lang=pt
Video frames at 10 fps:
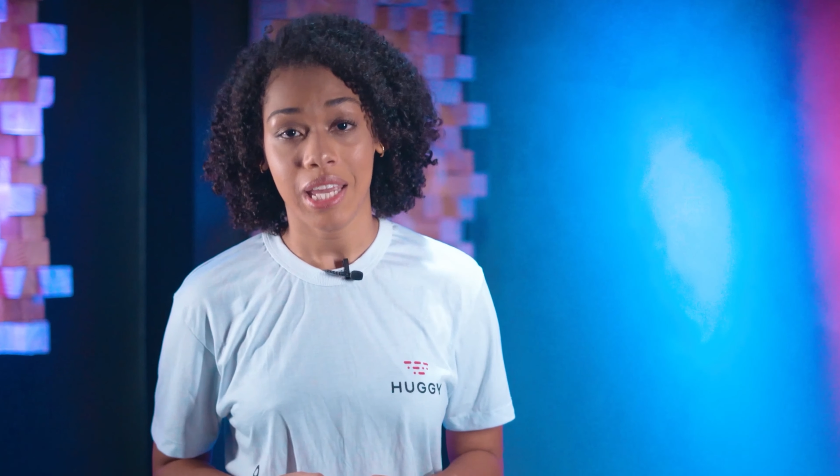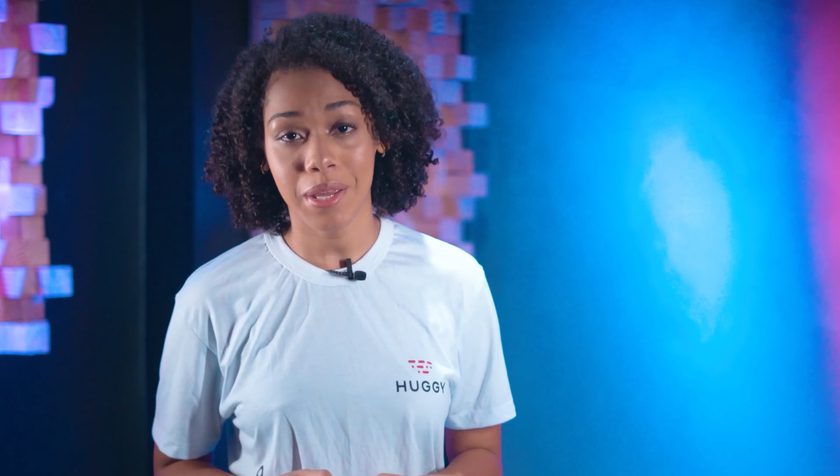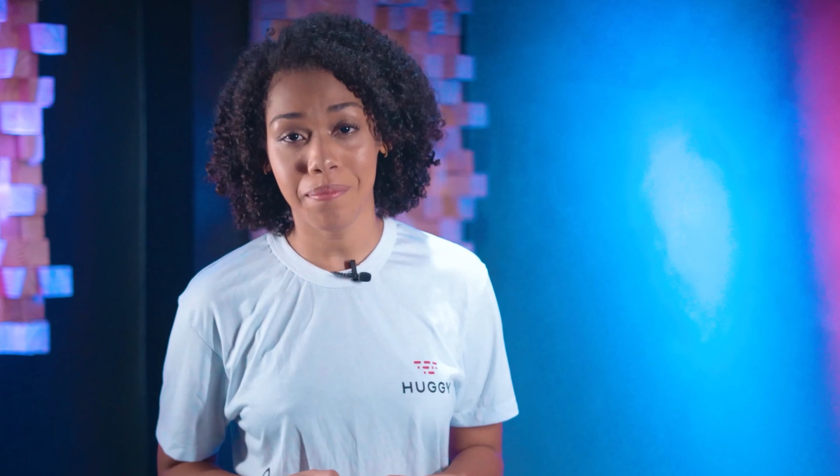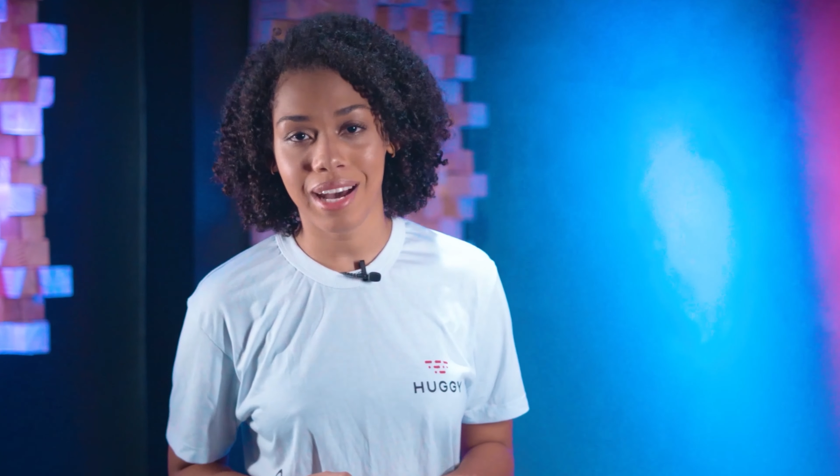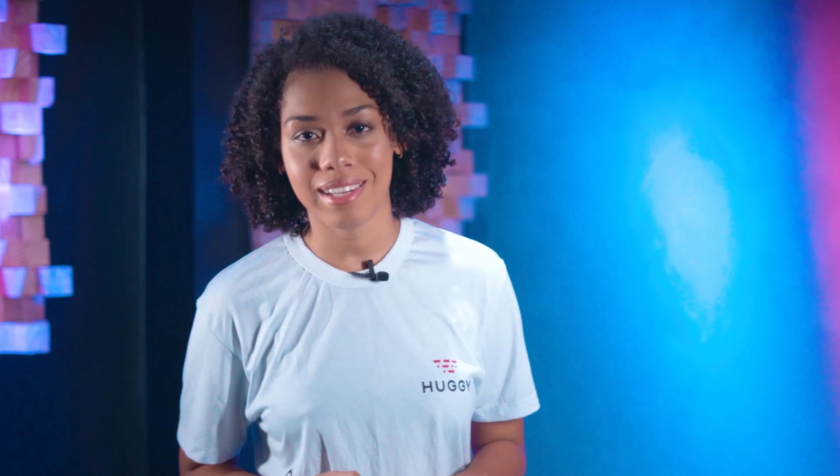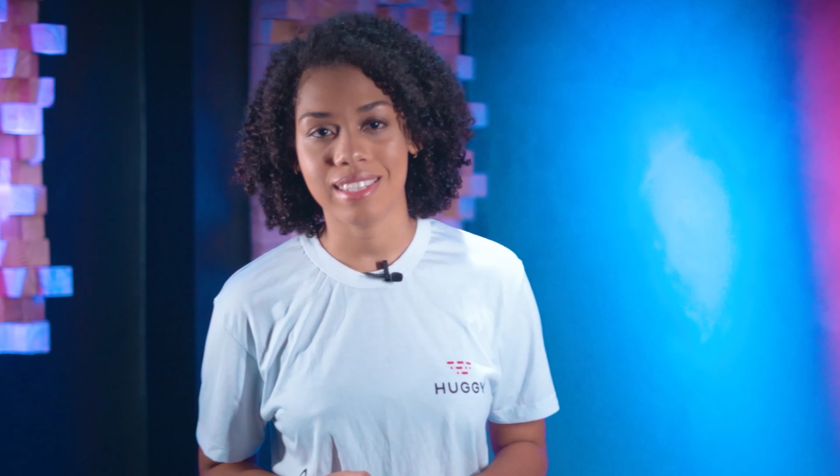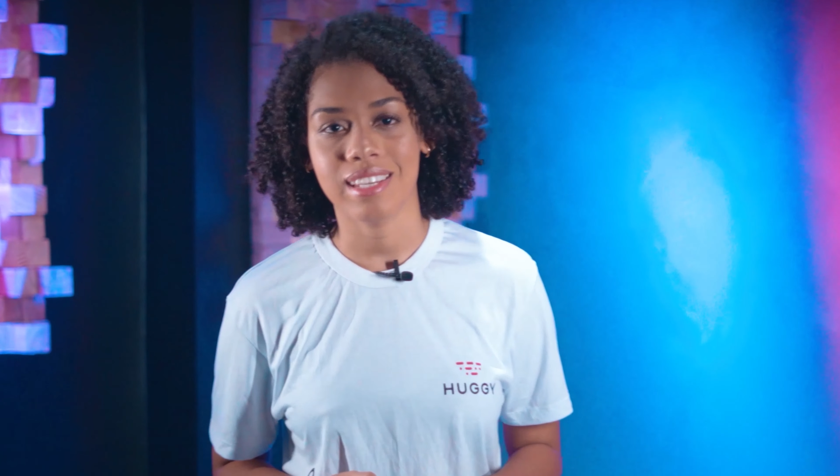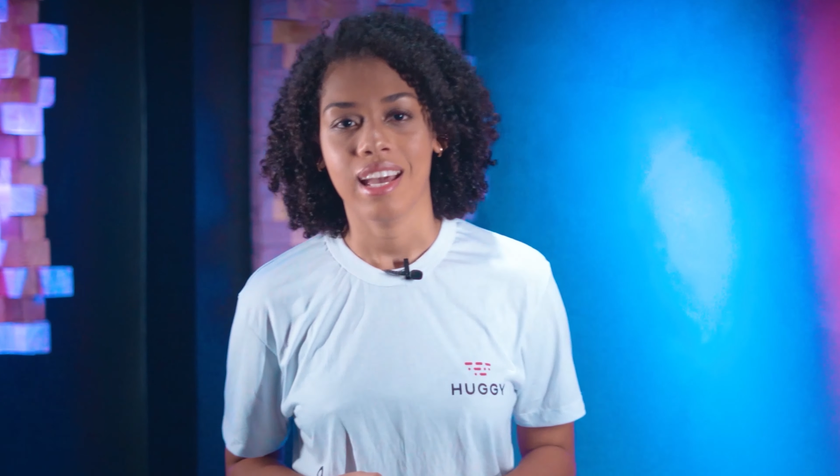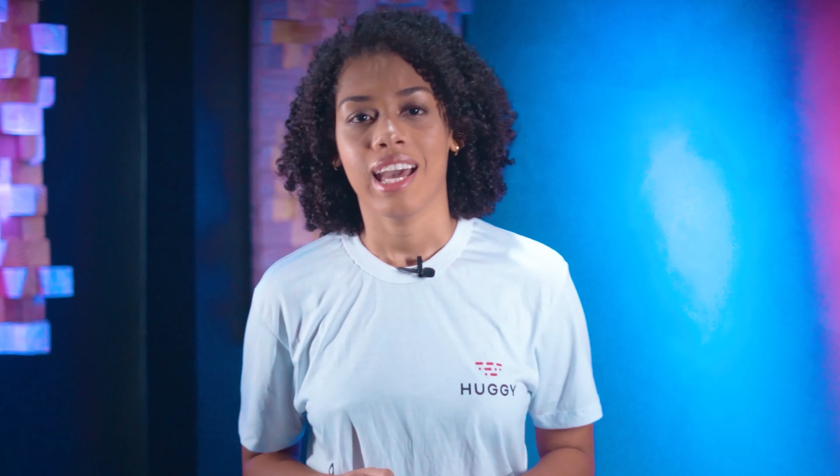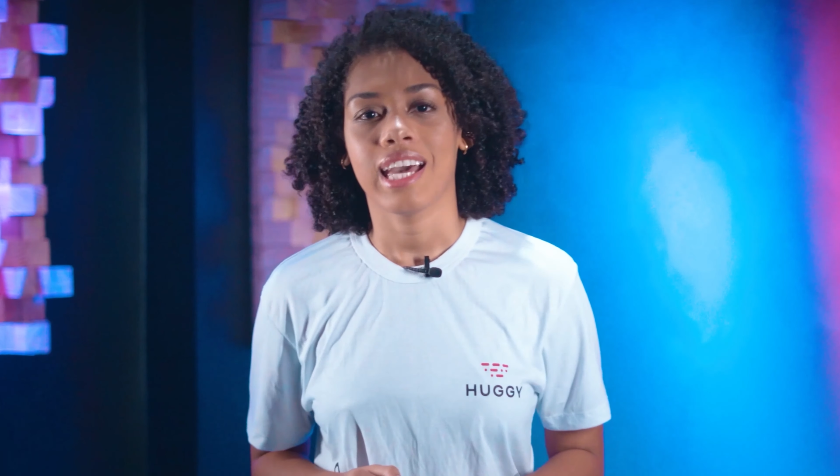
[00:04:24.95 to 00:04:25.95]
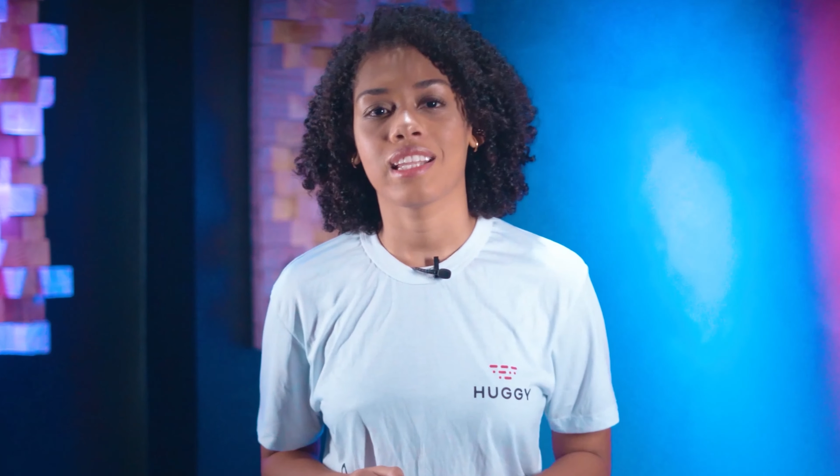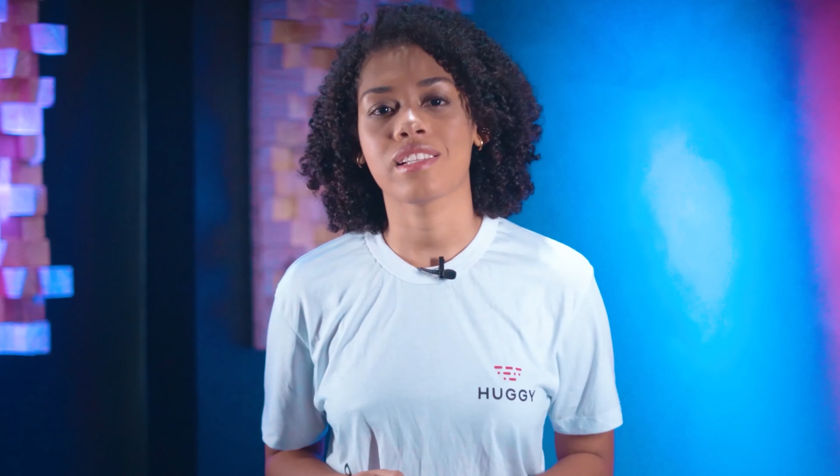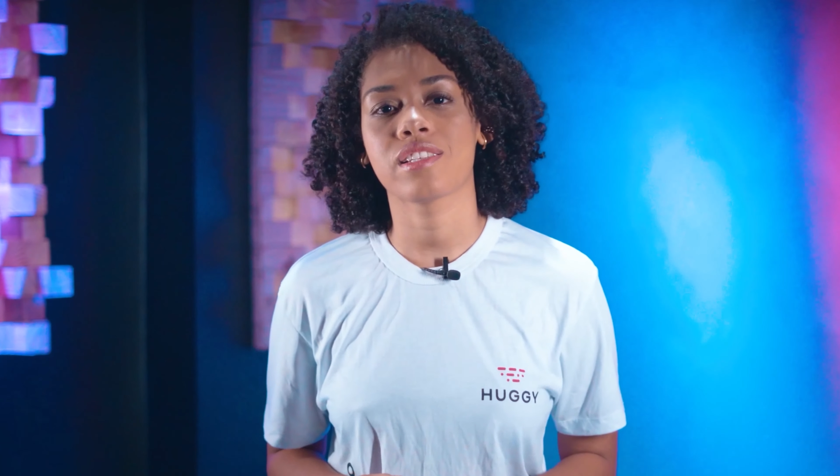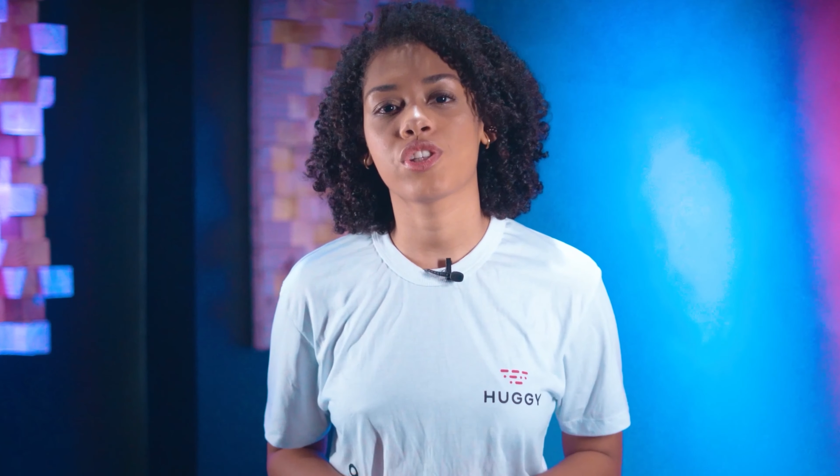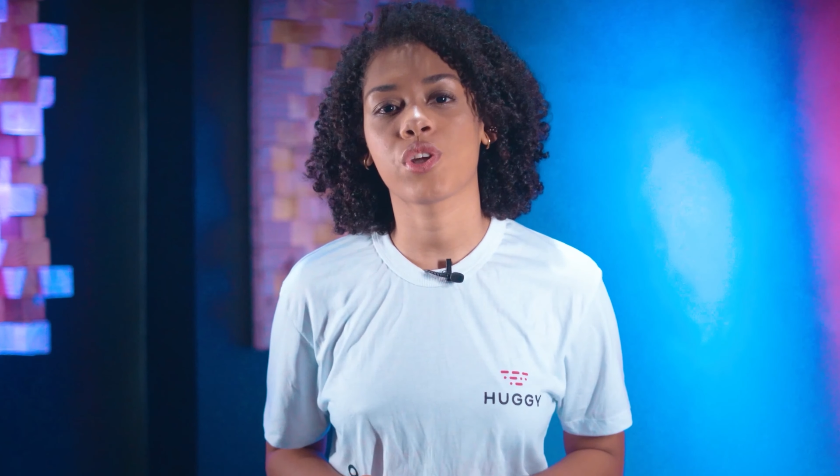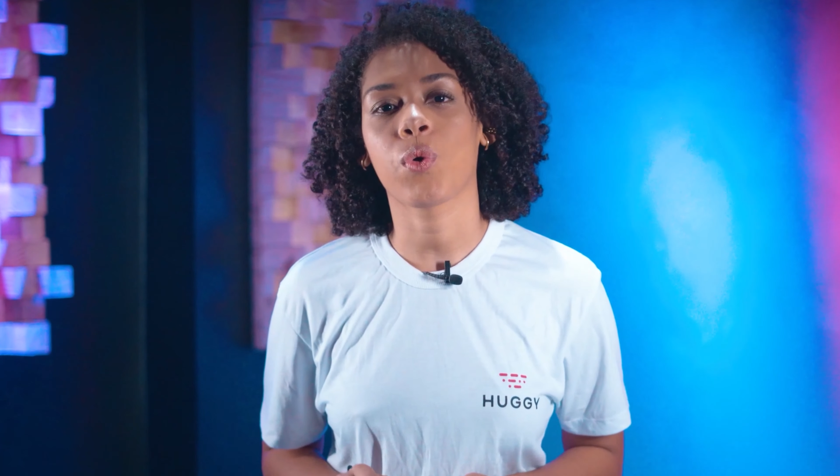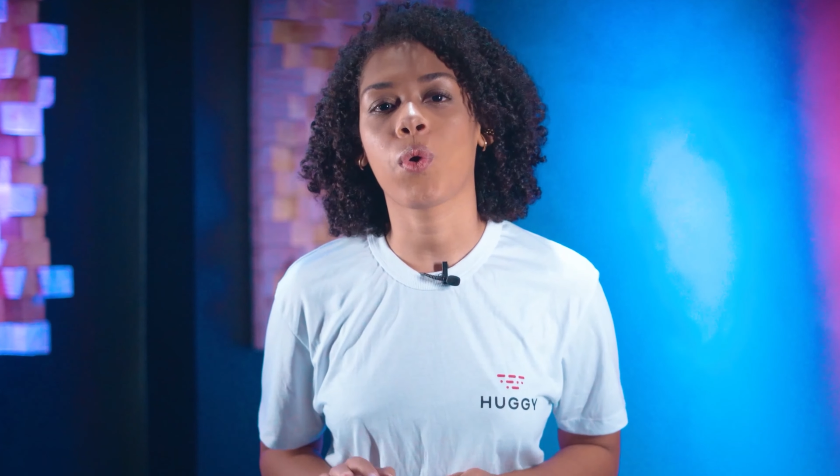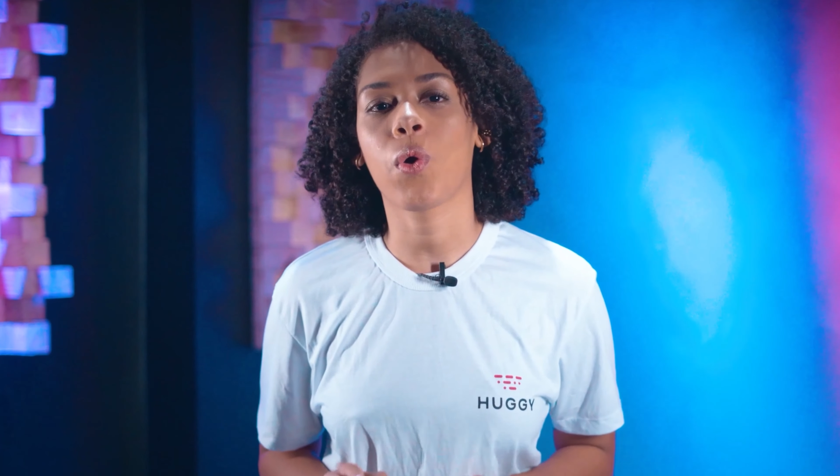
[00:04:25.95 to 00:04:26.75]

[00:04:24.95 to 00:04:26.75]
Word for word: E mais! elas estão